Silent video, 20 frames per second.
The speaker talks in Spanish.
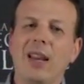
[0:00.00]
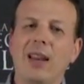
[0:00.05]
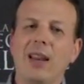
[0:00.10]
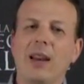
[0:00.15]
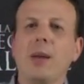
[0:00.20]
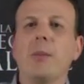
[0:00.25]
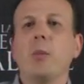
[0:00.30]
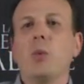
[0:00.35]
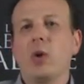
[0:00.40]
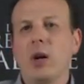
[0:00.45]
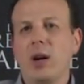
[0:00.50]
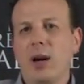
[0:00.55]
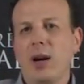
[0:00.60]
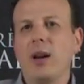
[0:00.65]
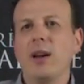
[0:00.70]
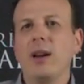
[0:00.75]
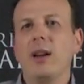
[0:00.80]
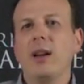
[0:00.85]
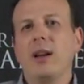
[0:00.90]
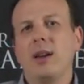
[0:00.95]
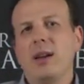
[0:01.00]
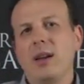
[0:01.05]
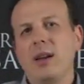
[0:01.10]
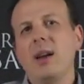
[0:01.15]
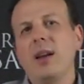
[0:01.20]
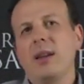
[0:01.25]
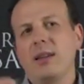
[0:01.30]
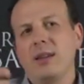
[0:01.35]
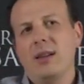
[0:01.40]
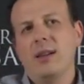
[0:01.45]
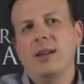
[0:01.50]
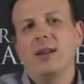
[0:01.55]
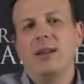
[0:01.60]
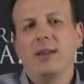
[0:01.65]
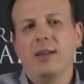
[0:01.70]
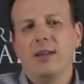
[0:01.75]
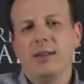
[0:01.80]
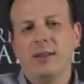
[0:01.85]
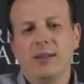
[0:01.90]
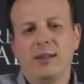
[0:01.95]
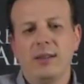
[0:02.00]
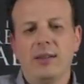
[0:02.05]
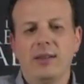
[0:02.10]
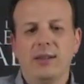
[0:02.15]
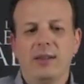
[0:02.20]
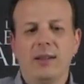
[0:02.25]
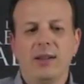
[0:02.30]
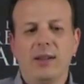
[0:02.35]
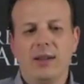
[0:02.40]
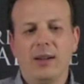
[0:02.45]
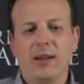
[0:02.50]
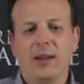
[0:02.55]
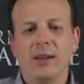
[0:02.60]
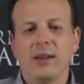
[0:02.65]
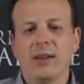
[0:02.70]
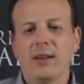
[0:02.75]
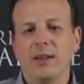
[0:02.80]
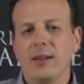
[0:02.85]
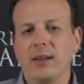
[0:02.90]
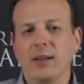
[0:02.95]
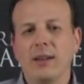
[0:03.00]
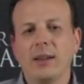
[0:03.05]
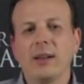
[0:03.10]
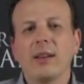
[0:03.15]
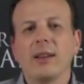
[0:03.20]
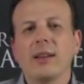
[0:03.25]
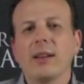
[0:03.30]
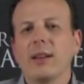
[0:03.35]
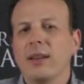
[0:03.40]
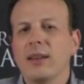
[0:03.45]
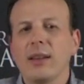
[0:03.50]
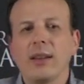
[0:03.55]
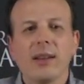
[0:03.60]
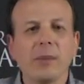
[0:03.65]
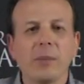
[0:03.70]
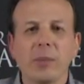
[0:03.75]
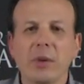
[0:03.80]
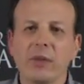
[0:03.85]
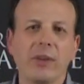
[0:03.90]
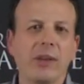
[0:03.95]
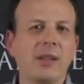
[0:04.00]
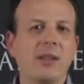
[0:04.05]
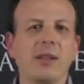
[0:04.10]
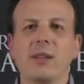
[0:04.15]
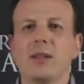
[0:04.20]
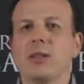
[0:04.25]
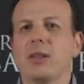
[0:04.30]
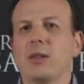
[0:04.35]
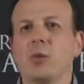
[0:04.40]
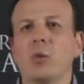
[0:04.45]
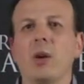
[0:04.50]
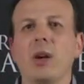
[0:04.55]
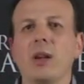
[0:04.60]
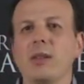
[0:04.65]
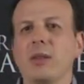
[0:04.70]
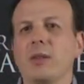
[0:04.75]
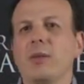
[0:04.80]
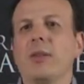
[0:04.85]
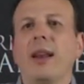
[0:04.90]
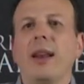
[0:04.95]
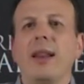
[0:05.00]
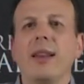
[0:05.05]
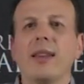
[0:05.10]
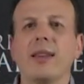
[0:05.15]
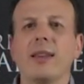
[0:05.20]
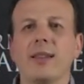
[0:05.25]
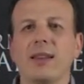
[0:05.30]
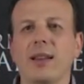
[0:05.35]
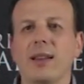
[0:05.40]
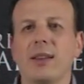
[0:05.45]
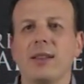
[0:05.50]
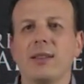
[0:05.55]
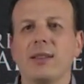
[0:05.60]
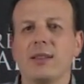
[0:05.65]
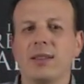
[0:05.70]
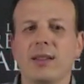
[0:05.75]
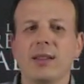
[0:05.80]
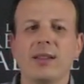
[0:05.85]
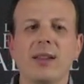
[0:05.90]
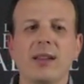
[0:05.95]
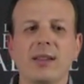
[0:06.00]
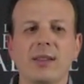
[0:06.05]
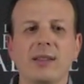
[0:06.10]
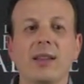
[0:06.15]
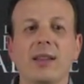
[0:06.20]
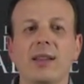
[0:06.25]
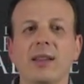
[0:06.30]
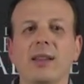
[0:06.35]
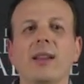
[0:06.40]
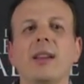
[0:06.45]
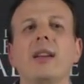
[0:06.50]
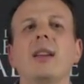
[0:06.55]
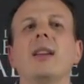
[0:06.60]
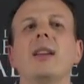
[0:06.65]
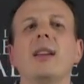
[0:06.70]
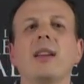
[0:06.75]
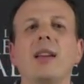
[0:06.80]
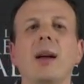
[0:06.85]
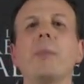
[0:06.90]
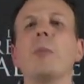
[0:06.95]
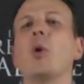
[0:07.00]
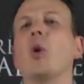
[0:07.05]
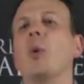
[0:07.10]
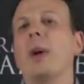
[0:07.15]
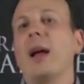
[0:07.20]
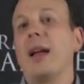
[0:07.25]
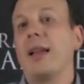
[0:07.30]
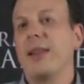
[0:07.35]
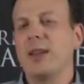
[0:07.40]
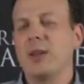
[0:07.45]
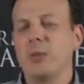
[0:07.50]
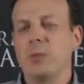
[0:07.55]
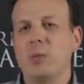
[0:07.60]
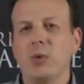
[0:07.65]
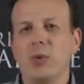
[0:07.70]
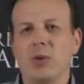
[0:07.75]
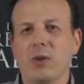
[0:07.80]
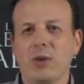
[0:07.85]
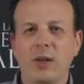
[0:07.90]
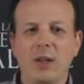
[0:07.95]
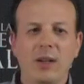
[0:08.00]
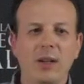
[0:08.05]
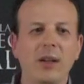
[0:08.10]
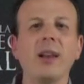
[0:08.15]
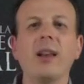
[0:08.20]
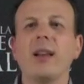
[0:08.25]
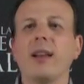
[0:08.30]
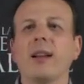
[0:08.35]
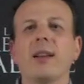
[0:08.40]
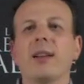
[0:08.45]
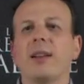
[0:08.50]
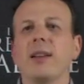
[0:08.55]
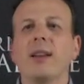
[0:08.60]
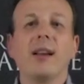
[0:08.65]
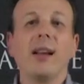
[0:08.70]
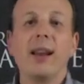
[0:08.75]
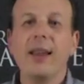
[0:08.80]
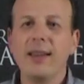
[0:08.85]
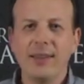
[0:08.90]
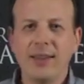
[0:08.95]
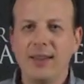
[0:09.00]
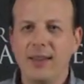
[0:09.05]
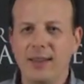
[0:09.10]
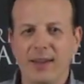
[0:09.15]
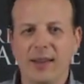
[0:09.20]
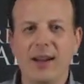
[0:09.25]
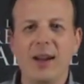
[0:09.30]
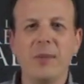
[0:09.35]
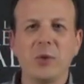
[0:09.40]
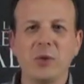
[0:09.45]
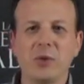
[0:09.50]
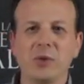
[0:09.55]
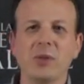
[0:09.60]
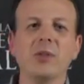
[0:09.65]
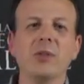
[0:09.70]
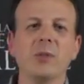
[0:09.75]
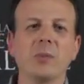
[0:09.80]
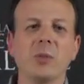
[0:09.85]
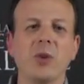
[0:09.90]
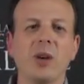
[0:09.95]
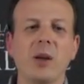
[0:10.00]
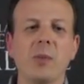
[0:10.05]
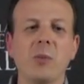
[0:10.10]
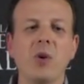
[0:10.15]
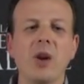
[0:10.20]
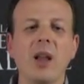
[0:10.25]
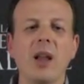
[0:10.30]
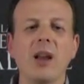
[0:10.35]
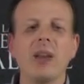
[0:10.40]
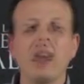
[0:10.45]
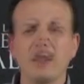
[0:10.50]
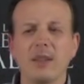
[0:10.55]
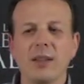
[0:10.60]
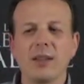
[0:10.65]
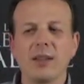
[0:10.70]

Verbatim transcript: la mujer y hacia la gente que tiene preferencias sexuales diferentes a las que ya están aprobadas por la iglesia, digamos, por la moral.